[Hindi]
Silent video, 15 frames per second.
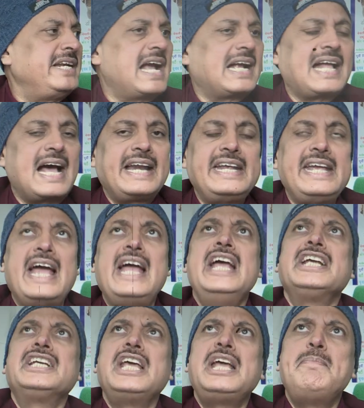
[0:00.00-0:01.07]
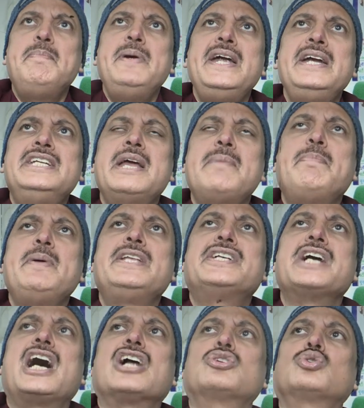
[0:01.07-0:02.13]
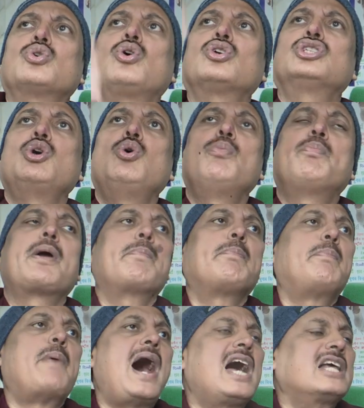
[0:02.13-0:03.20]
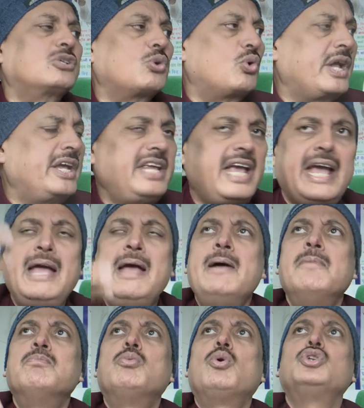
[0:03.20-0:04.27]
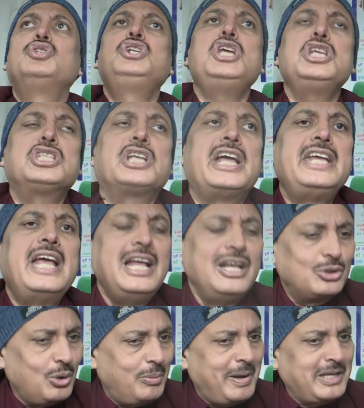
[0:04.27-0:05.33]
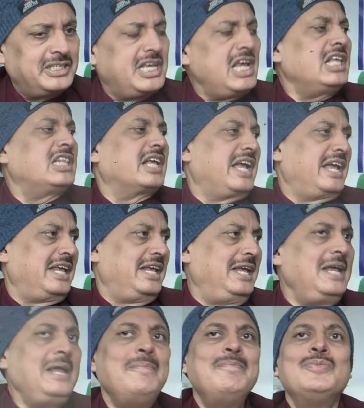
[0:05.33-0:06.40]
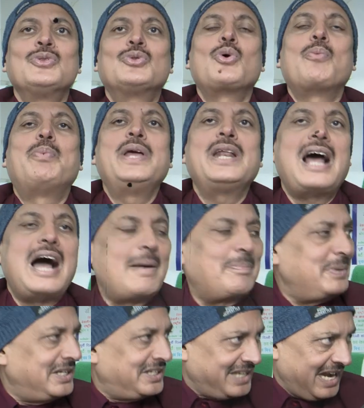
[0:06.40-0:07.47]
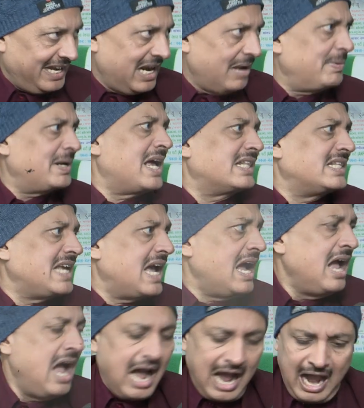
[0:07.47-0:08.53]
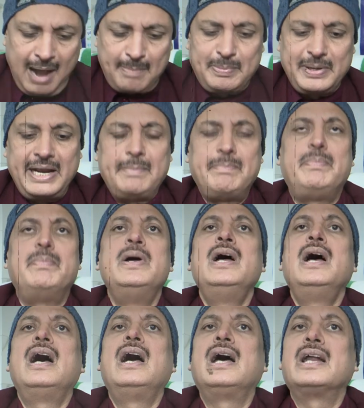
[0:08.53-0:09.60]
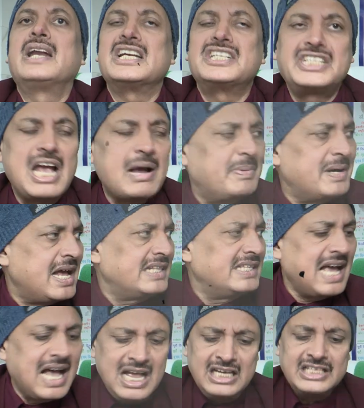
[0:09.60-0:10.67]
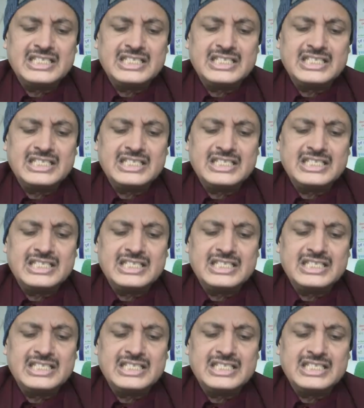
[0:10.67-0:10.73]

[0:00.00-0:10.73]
मीडिया कह रही है कि बीजेपी 400 से ऊपर पास हो गई है वो जीत गई है तो बस जीत गई तो फिर आपने चाइना बना दिया आपने रशिया बना दिया